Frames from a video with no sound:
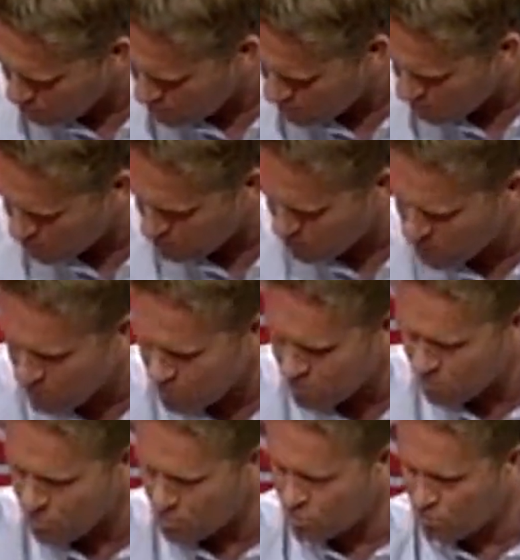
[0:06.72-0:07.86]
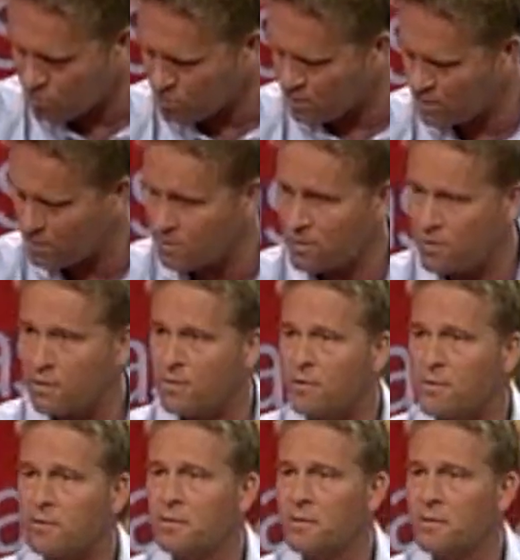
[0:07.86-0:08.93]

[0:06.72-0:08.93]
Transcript: Ein bisschen Respekt habe ich aber schon, muss ich ganz ehrlich sagen.